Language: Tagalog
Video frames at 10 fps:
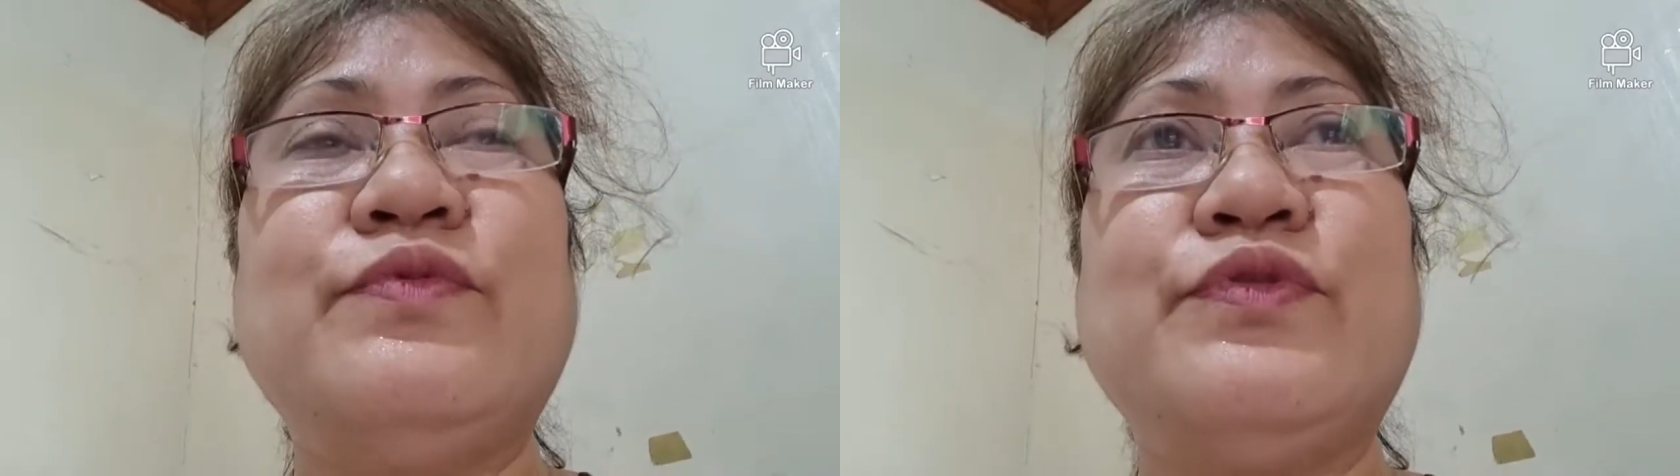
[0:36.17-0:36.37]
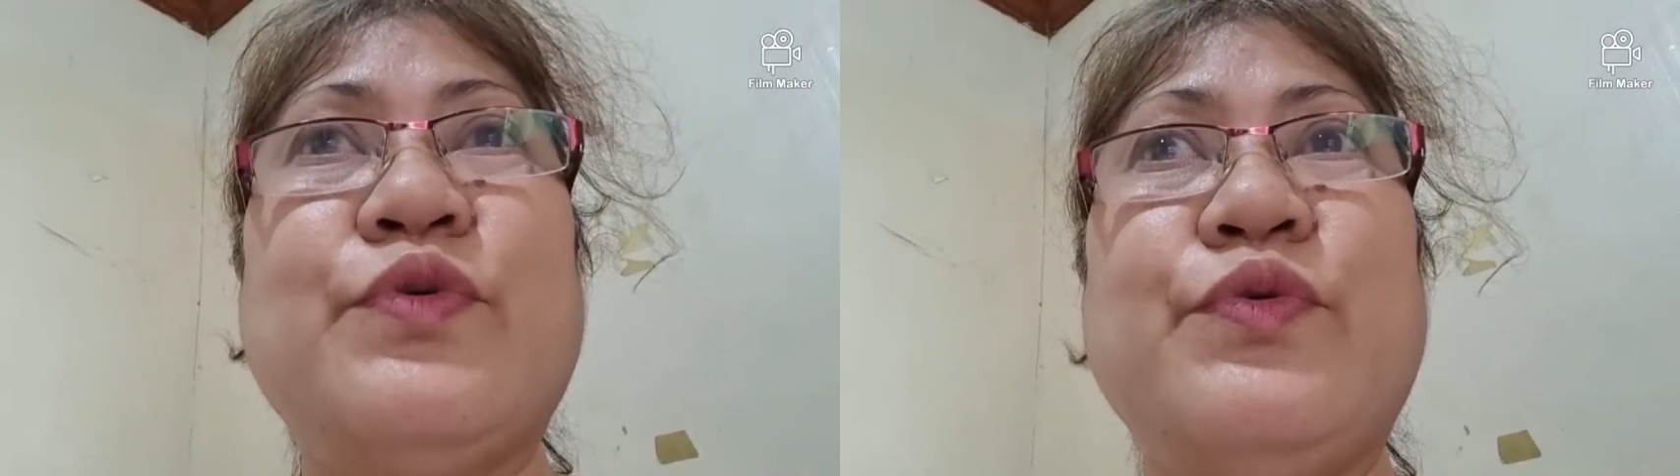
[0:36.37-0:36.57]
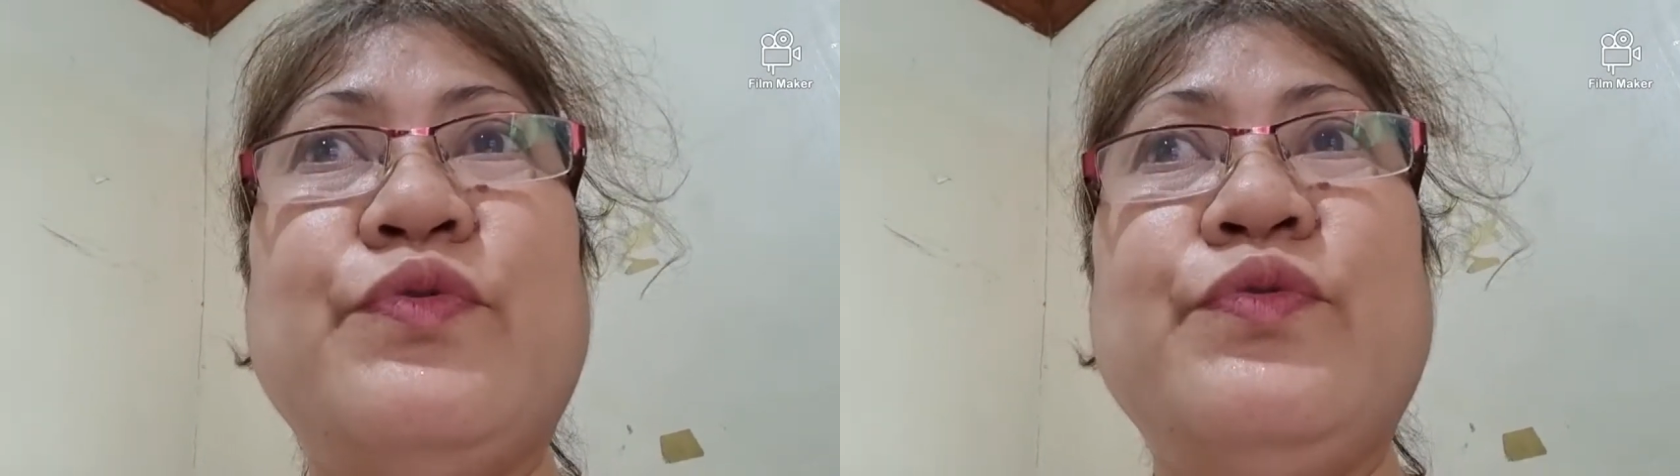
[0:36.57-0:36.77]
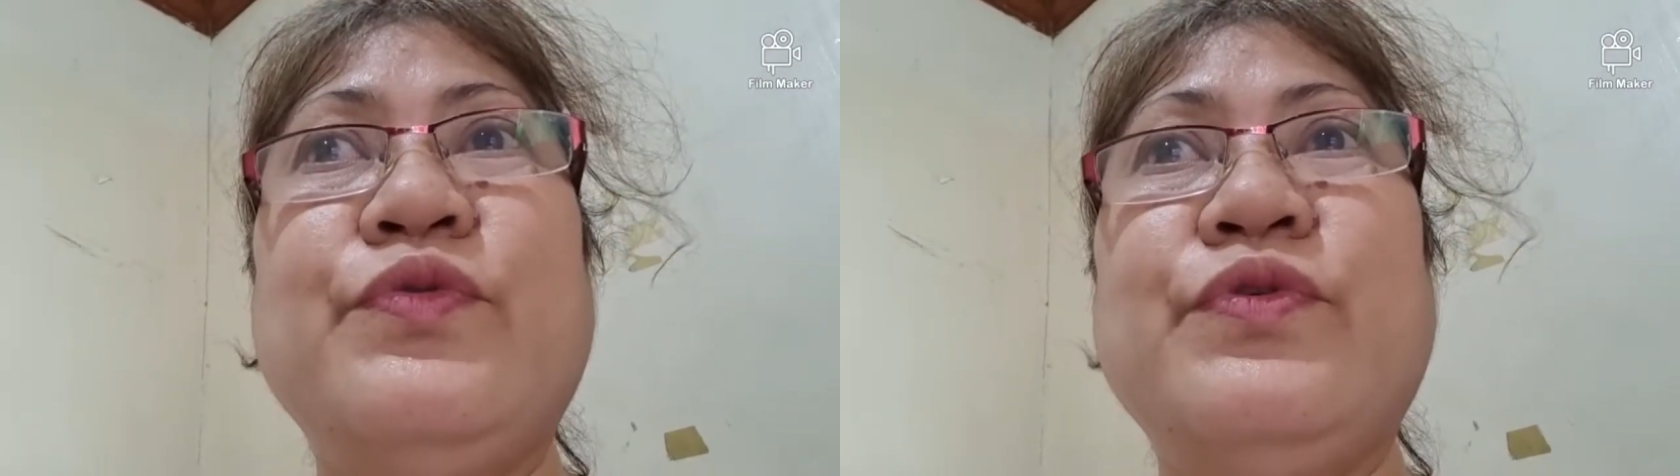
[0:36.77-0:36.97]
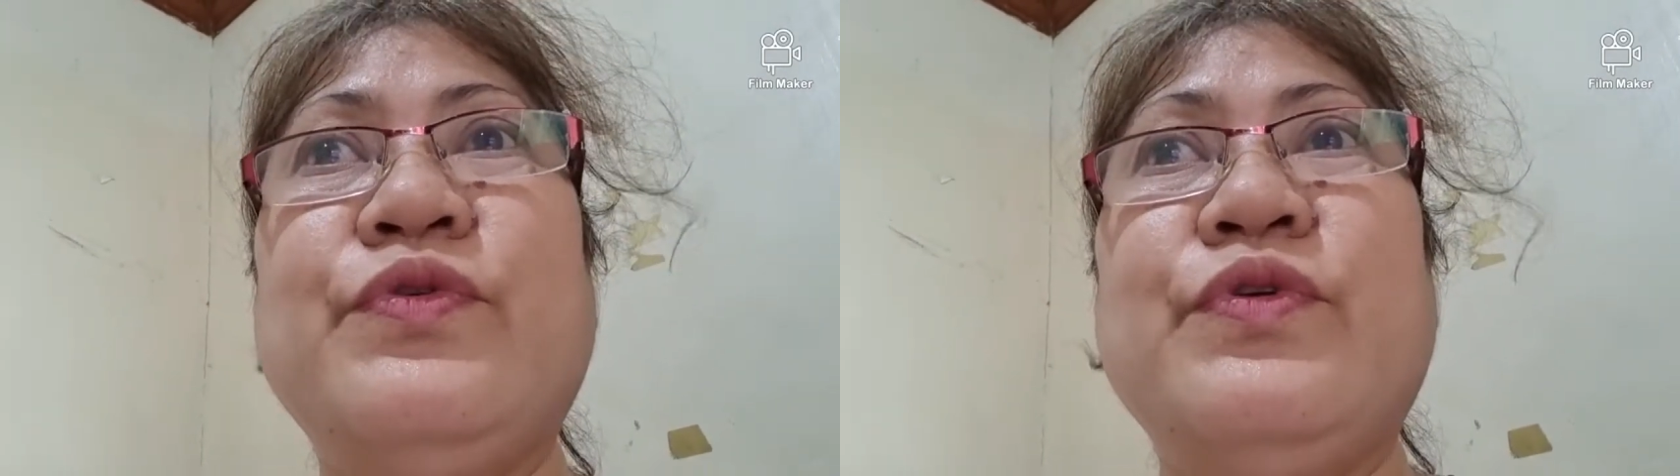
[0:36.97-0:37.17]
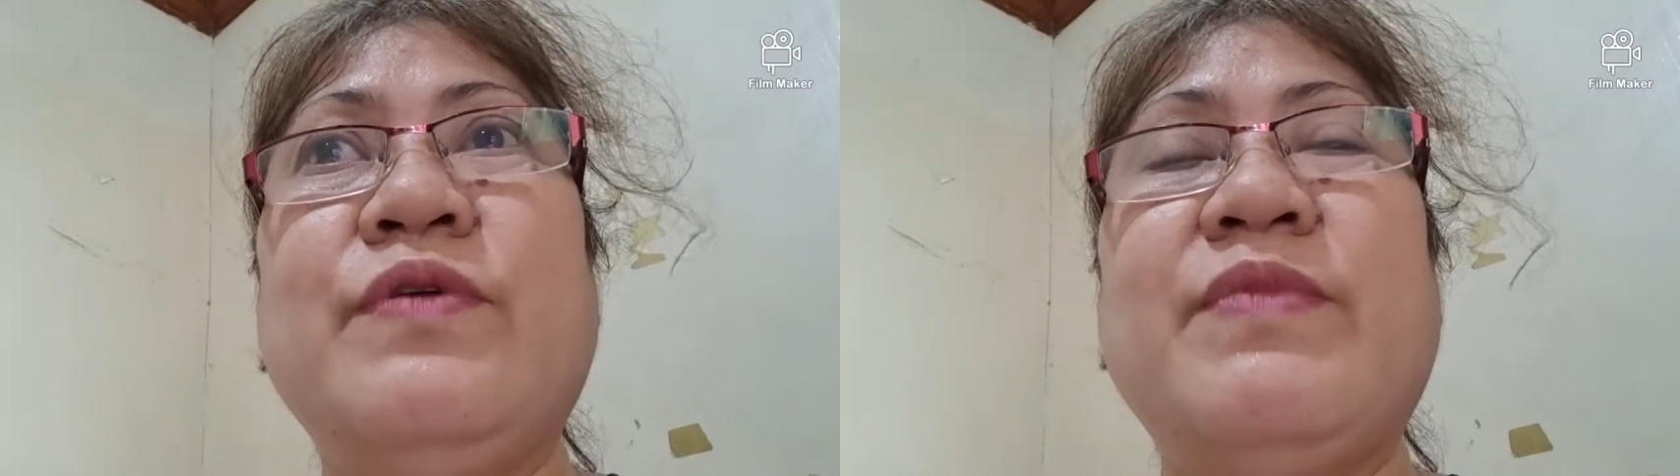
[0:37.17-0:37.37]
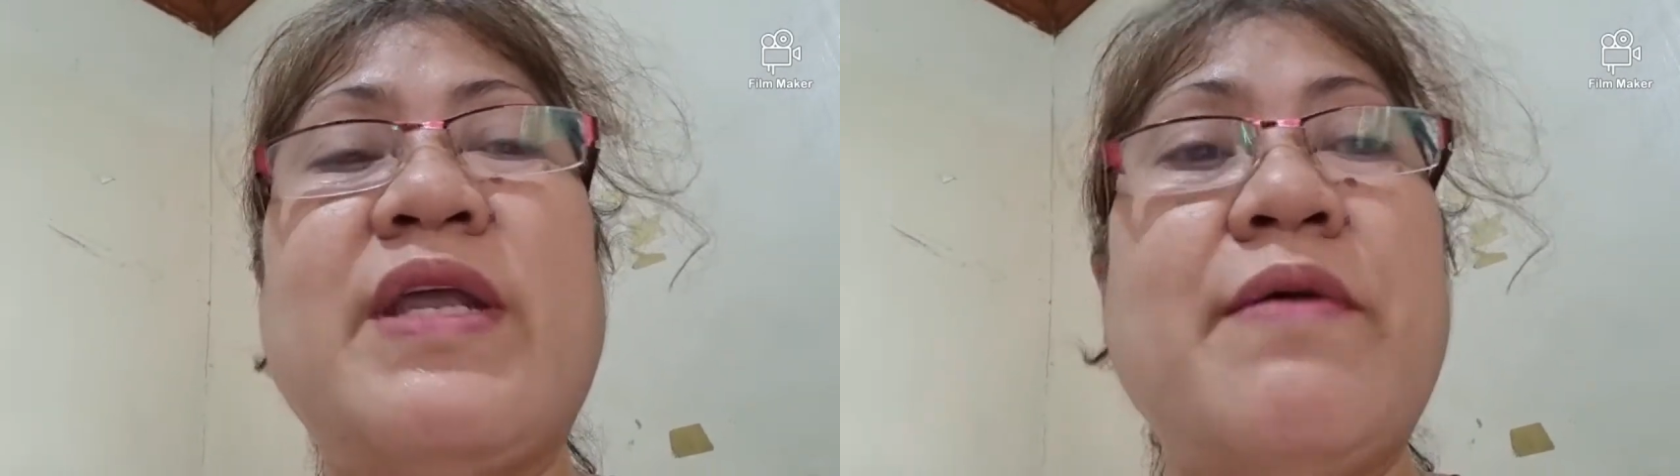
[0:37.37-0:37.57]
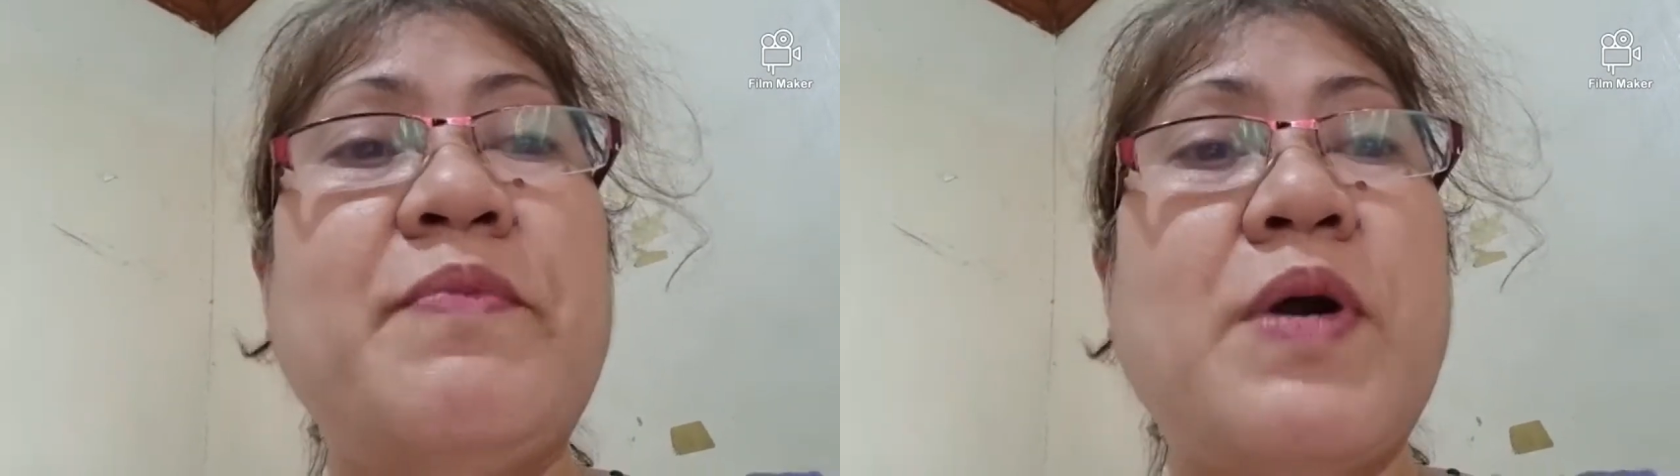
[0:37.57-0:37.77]
So,
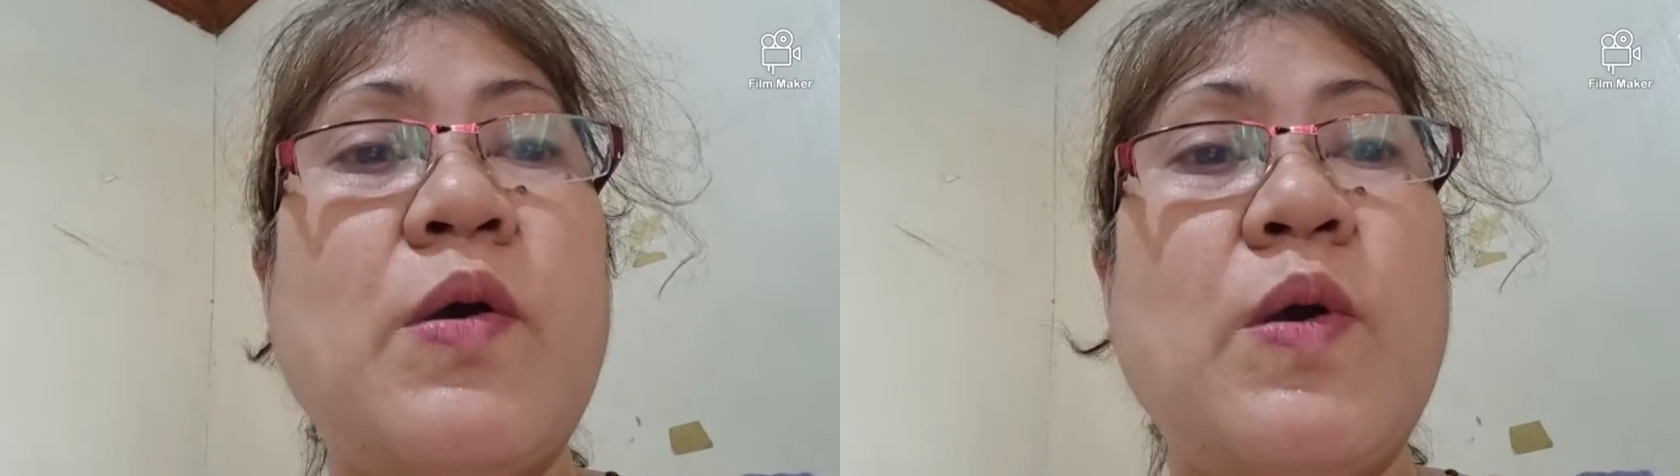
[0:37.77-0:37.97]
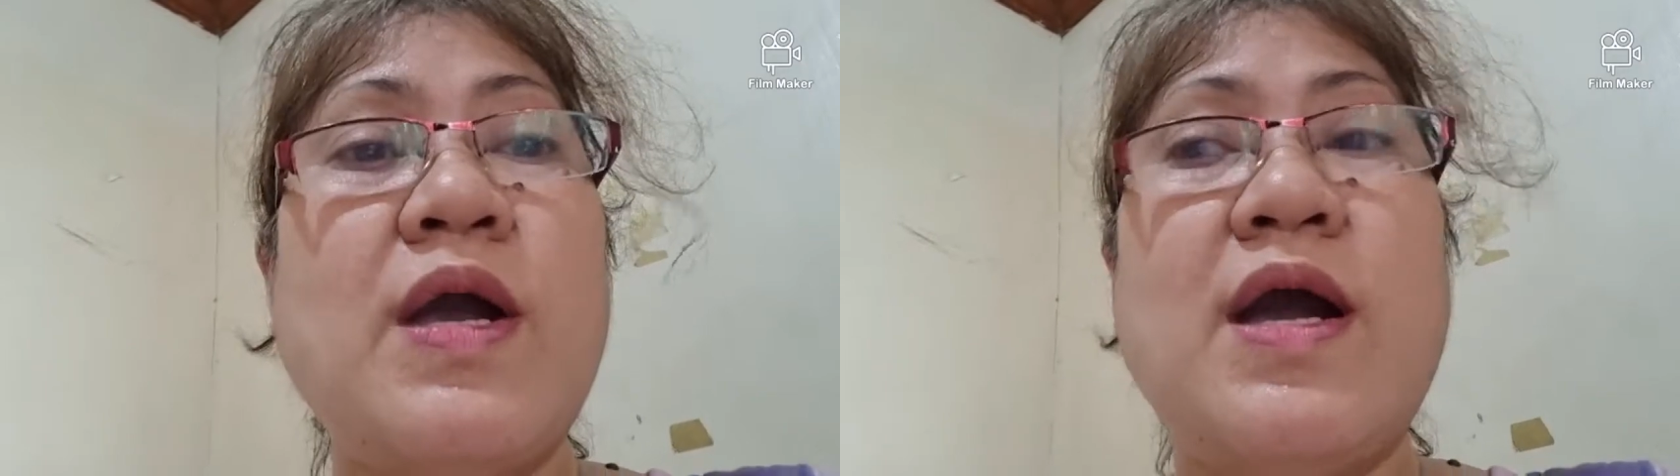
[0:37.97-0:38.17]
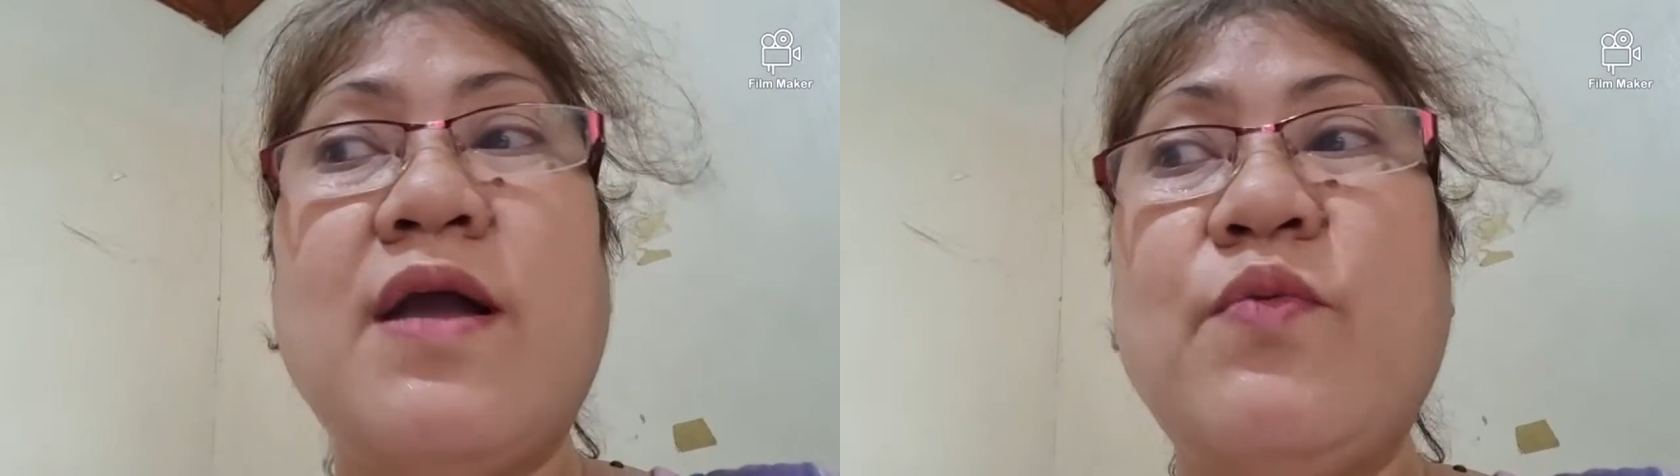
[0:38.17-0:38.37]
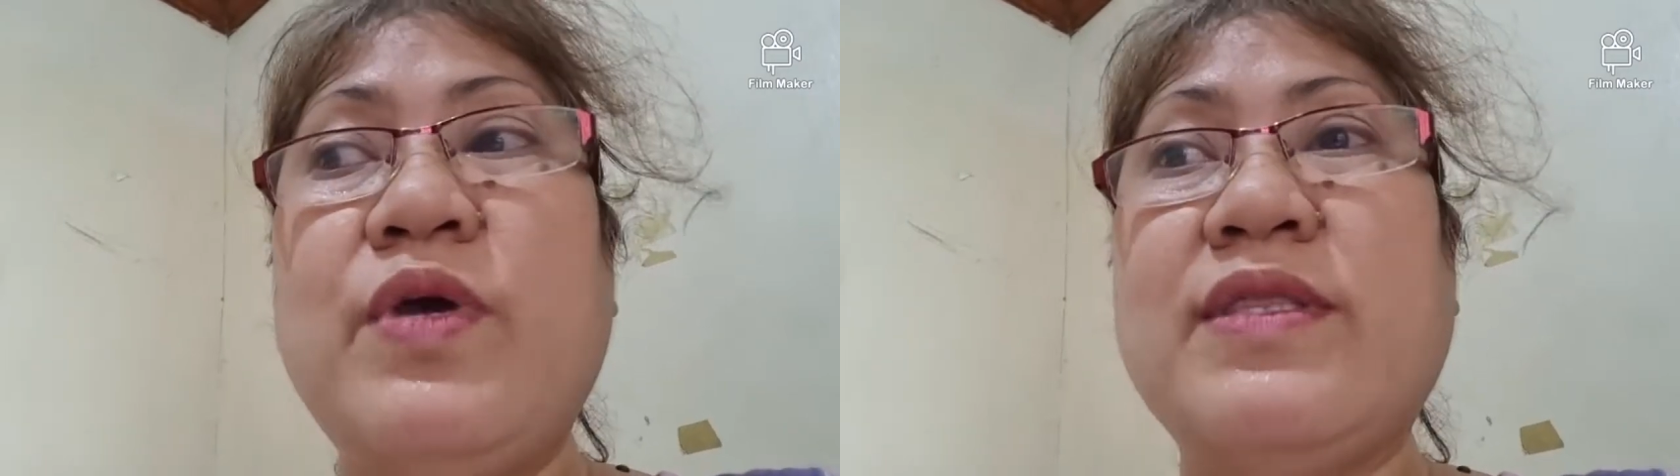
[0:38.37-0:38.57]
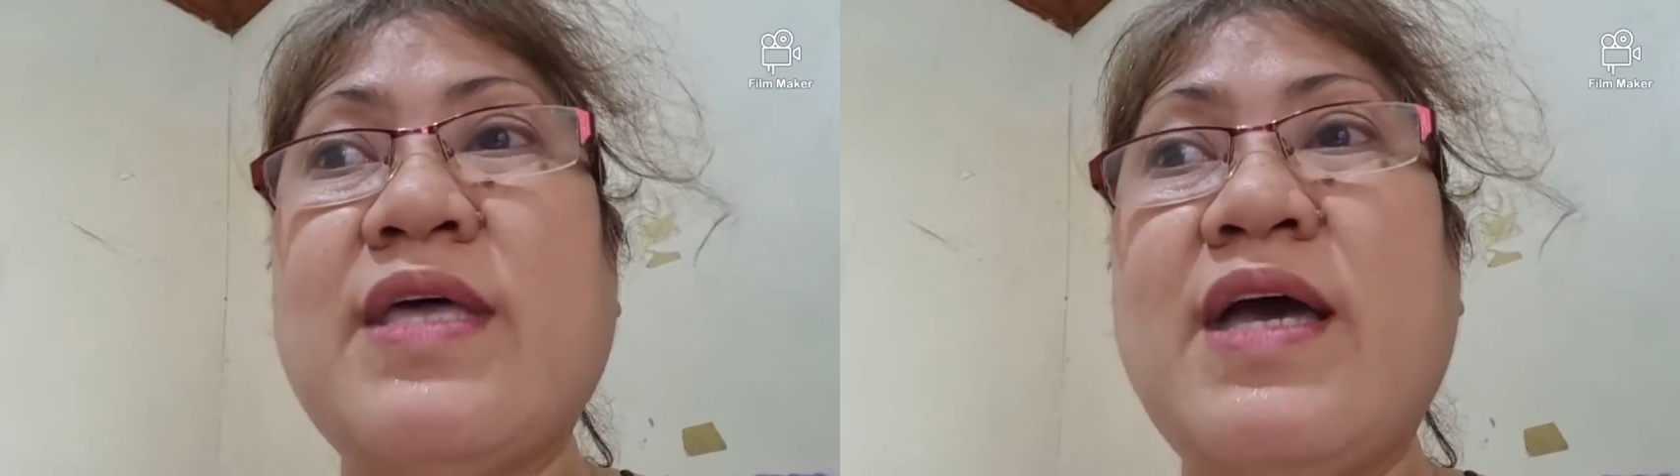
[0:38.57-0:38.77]
marami pa akong gagawin